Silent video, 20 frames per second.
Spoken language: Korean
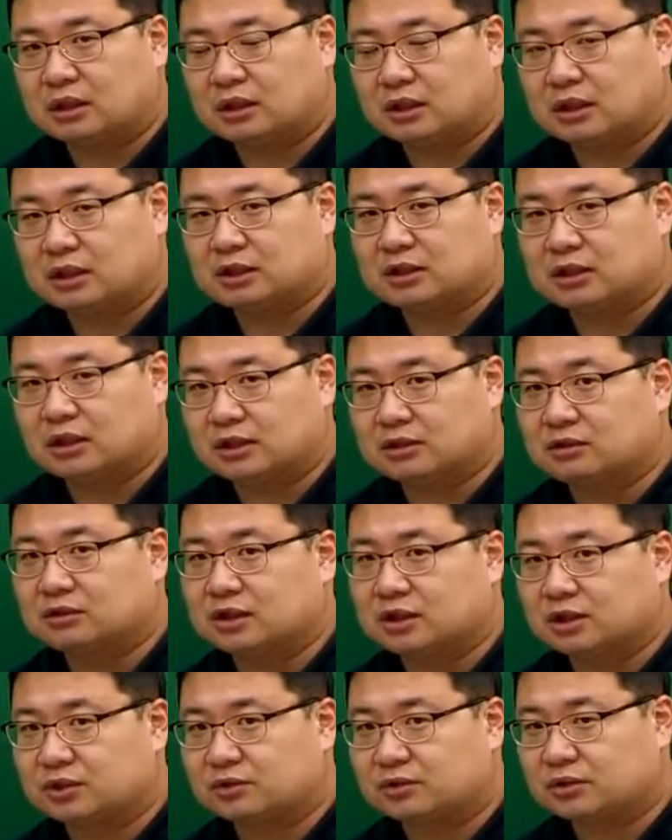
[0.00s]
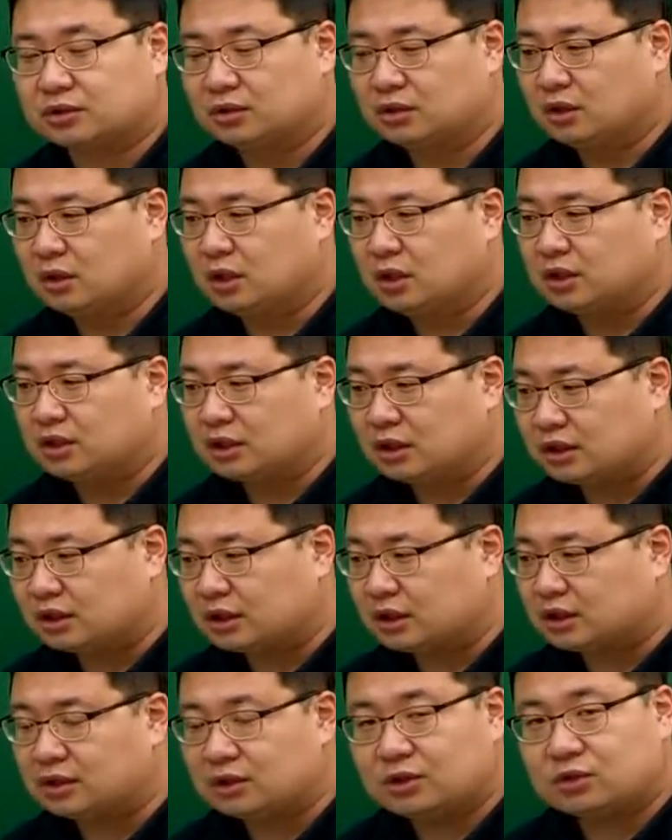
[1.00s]
계산을 했었잖아요. 그렇죠?
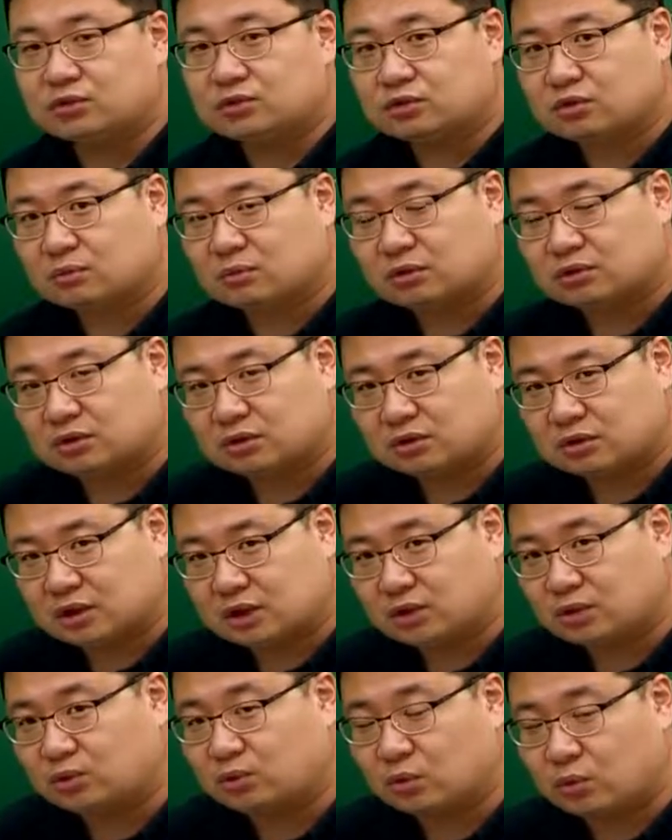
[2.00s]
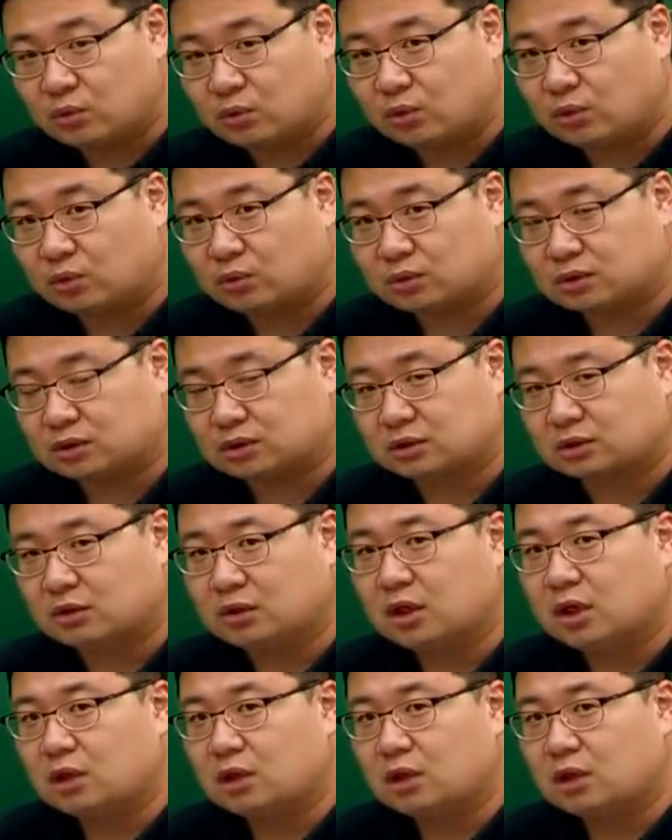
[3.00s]
일단 띄워줄 거 먼저 챙겨놓고, 그렇죠?